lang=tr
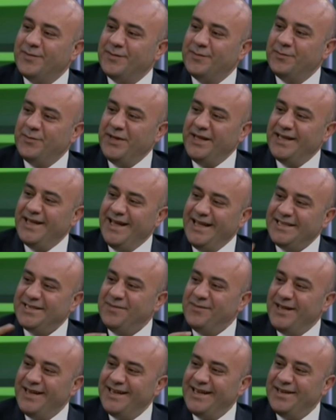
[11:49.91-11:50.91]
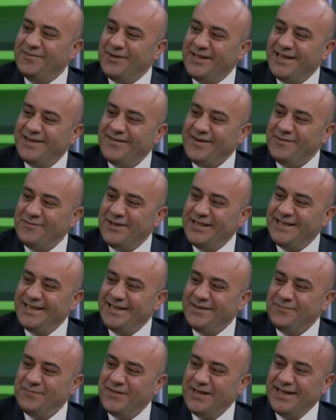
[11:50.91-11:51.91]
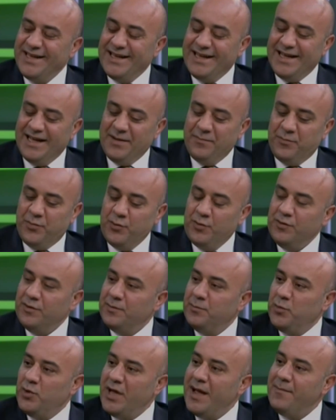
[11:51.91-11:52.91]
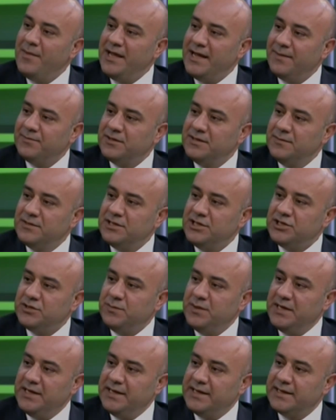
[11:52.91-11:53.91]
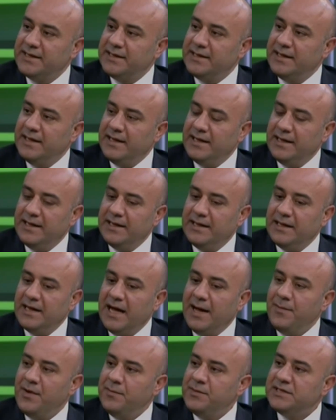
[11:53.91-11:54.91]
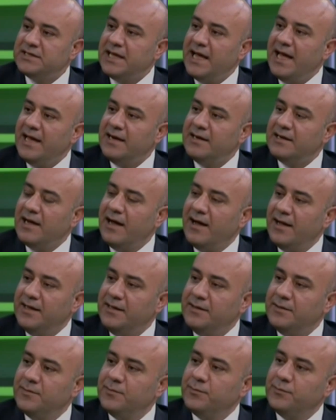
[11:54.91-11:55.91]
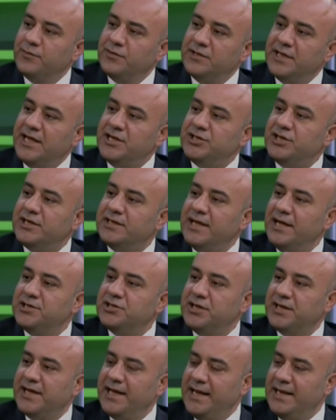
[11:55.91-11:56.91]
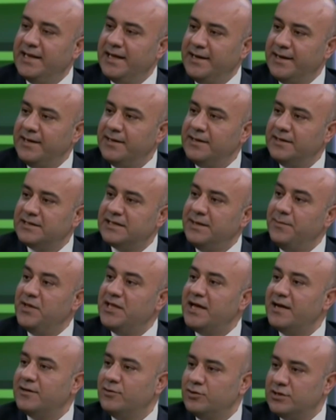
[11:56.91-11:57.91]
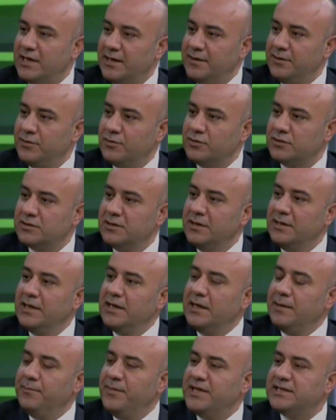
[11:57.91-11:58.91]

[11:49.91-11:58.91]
Bir eğitimle ilgili bir devam edeyim. Buyurun. Bu BÜYEM'le yaptığımız işbirlik. ama biz her ay değişik değişik illere seminer düzenliyoruz. Ha, çok güzel.